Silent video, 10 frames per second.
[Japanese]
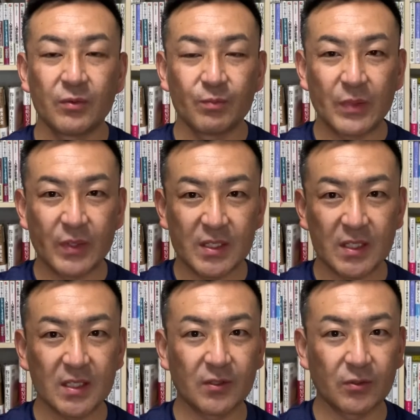まあ、ワ先
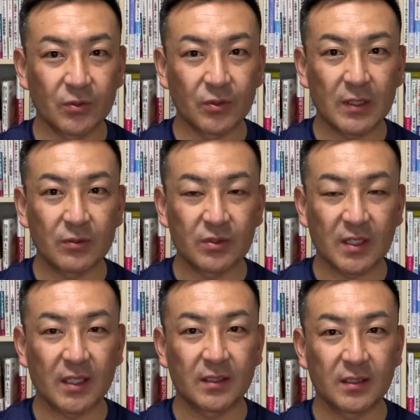生の動画を
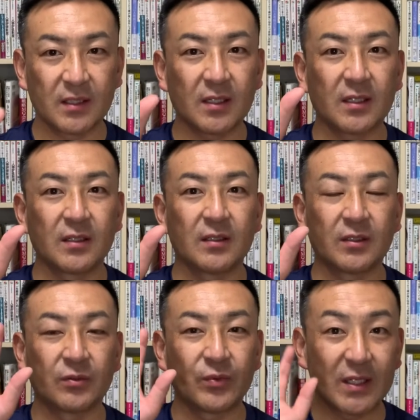使ったあ
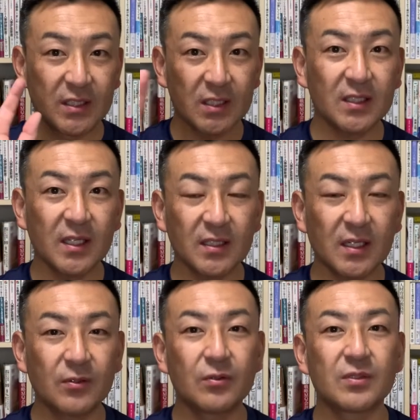の
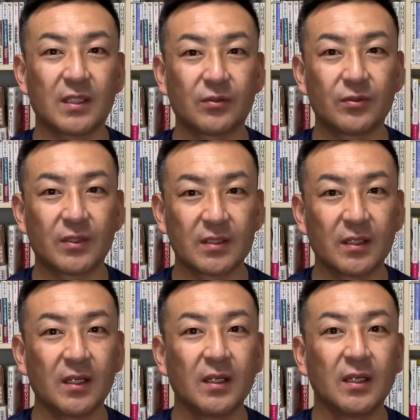ファシリテーター講座というです
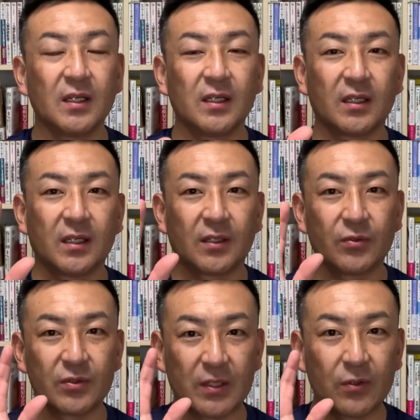ね、えー、
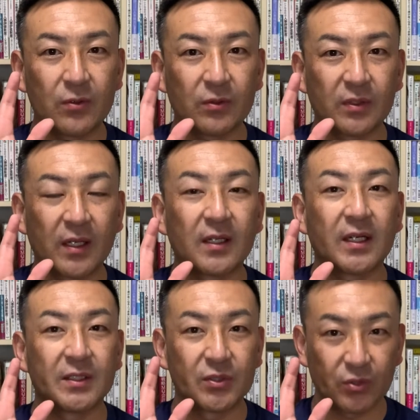講座を展
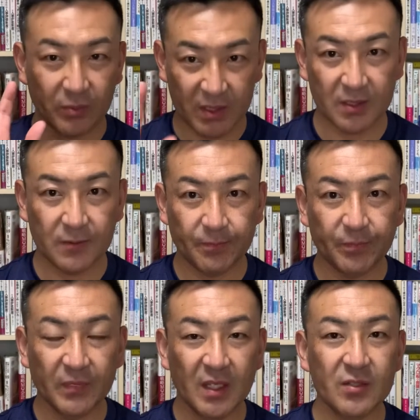開しております。
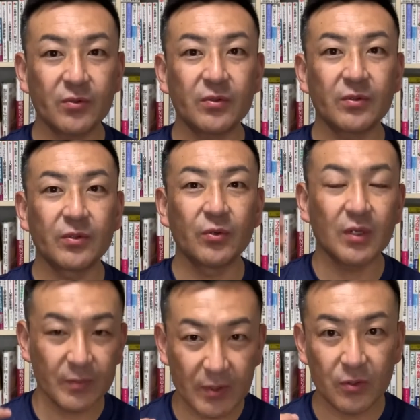でその横
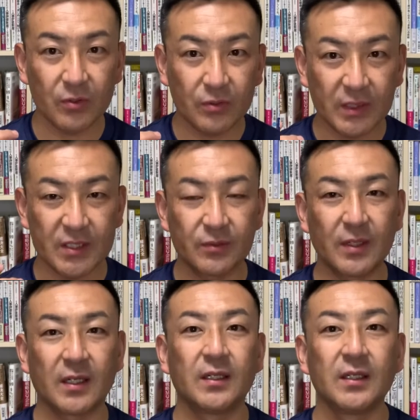浜を私
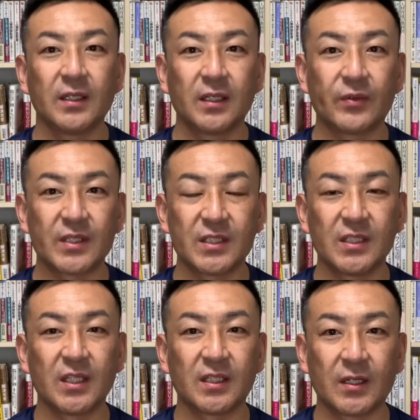は、えー、
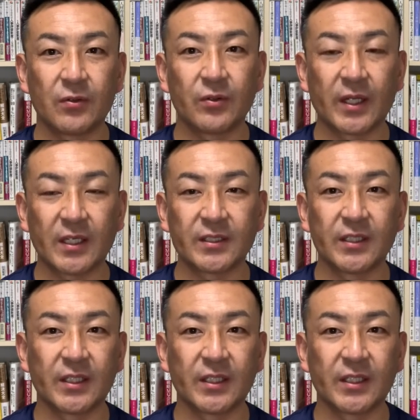ファシリテーターをやらせてい